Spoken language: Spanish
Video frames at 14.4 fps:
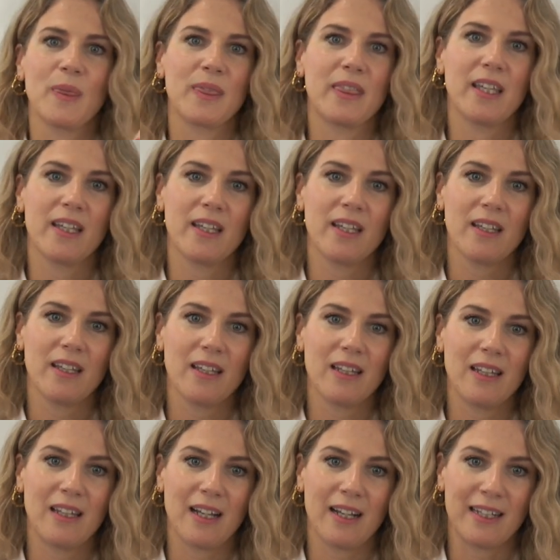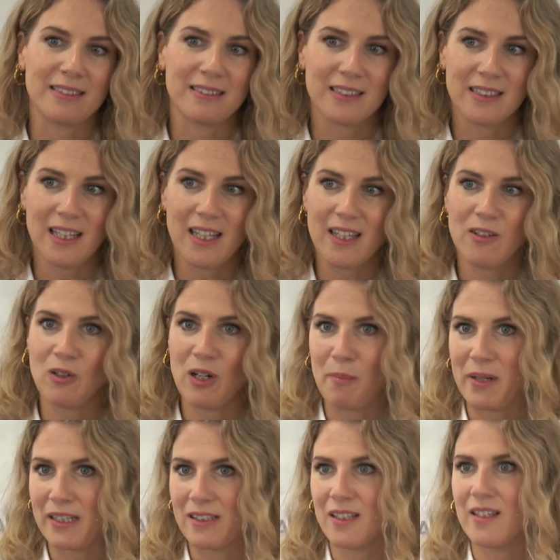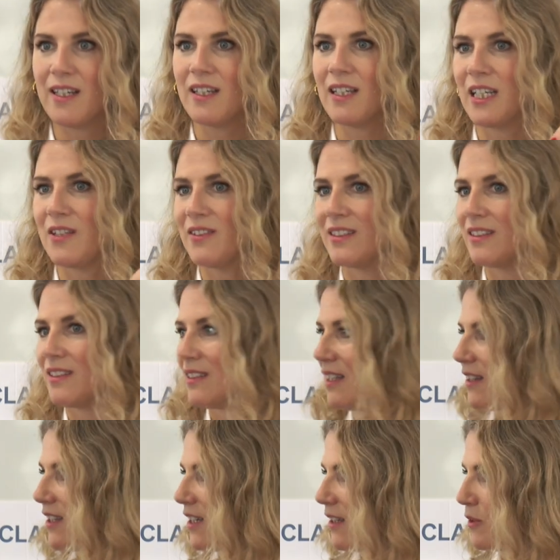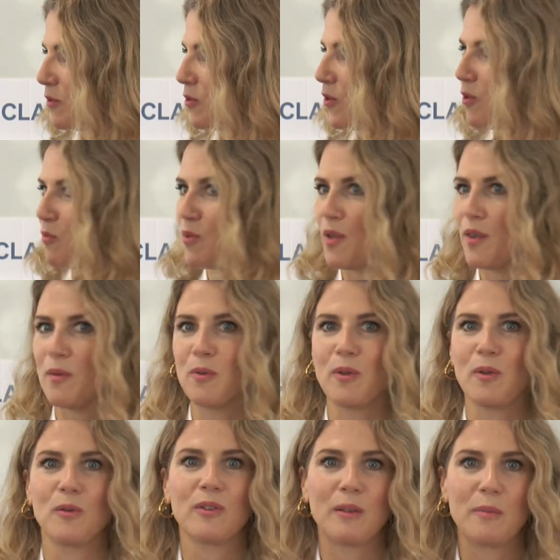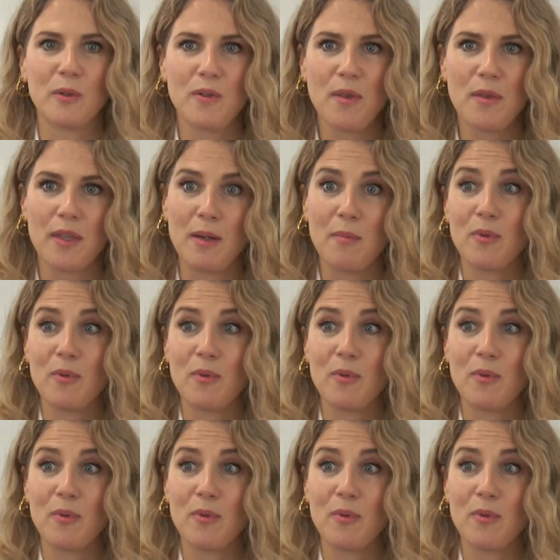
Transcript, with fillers: de las cantidades o las partidas que iban destinadas a cada uno de los municipios de nuestra provincia,